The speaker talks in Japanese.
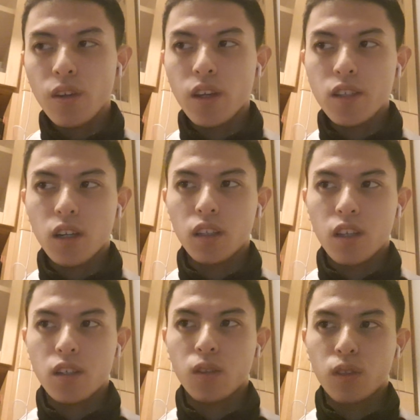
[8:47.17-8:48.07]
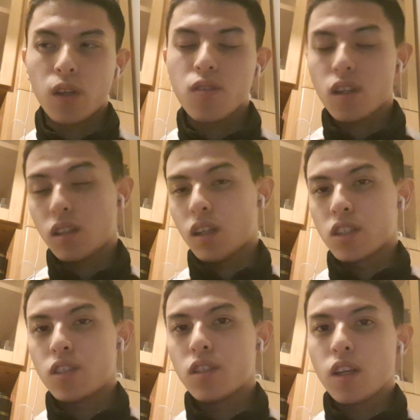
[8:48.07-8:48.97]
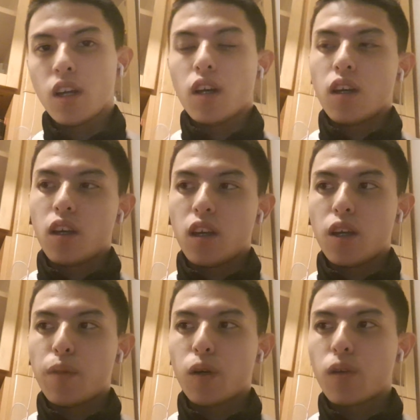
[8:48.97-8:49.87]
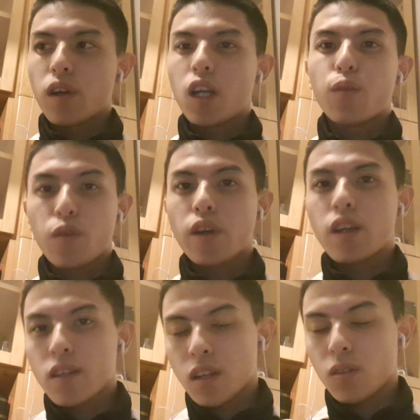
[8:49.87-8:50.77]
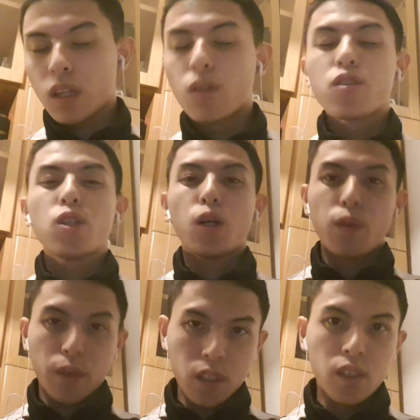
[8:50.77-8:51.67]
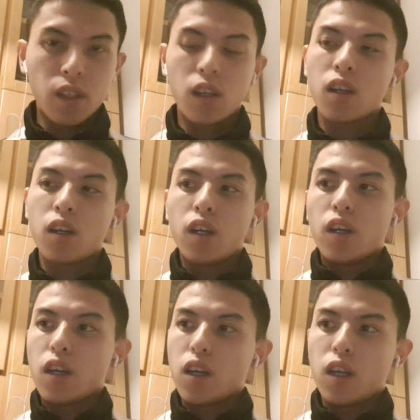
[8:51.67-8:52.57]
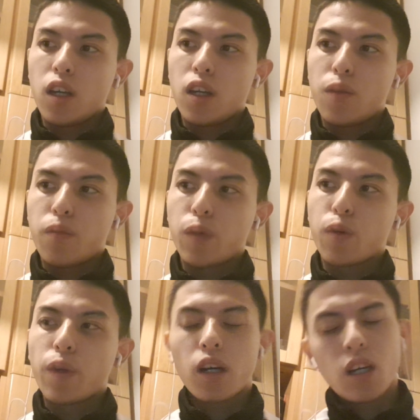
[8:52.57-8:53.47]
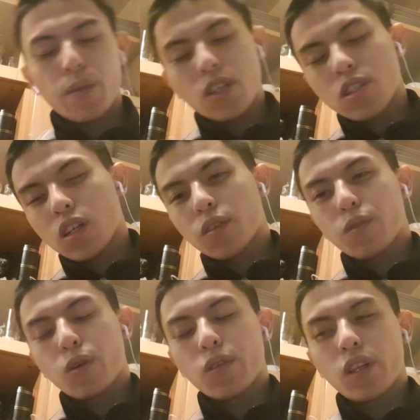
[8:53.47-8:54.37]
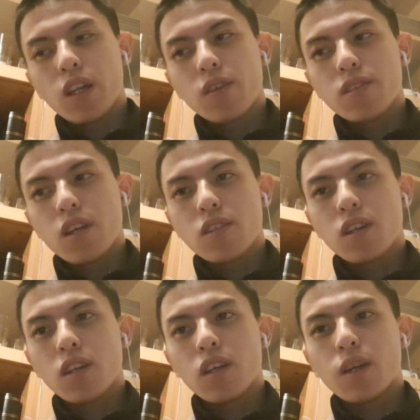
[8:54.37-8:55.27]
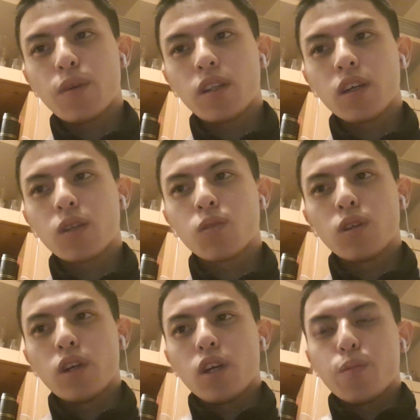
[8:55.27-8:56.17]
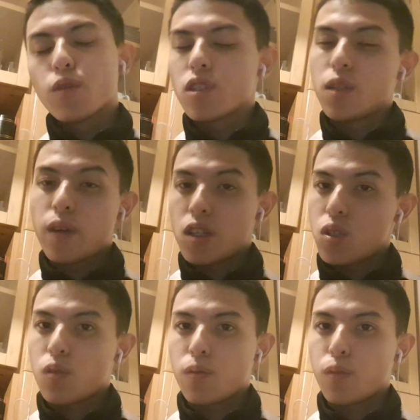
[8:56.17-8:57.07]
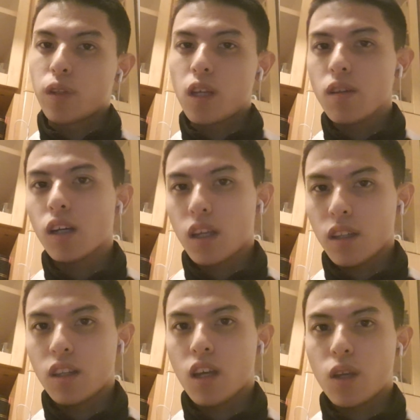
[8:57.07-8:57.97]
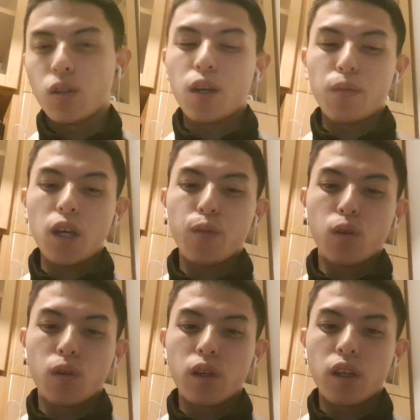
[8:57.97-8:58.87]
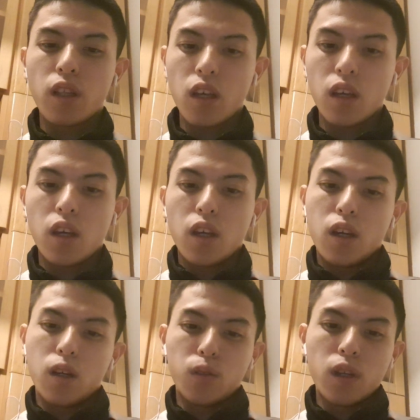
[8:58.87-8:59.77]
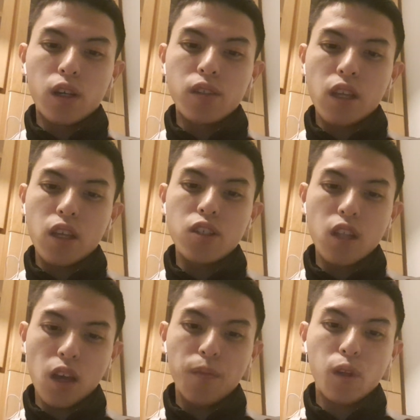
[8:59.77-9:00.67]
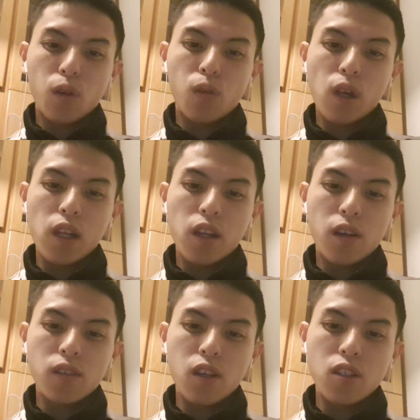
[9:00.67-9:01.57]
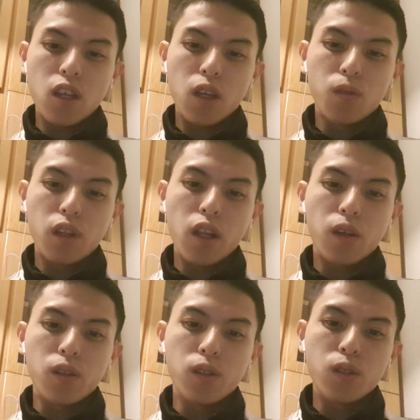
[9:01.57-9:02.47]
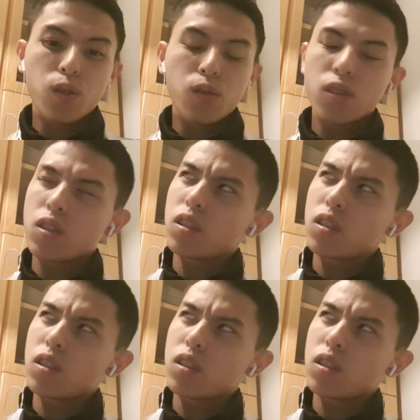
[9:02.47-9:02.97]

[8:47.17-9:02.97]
悔しかったですけど楽しかったし、えー、まあこれからもフィギュアスケート楽しいと思います。だから、えー、でも三原舞ちゃん四大陸選手権選ばれたけどモチベーション持てるかなって4年前もねあの落選して五輪落選して四大陸優勝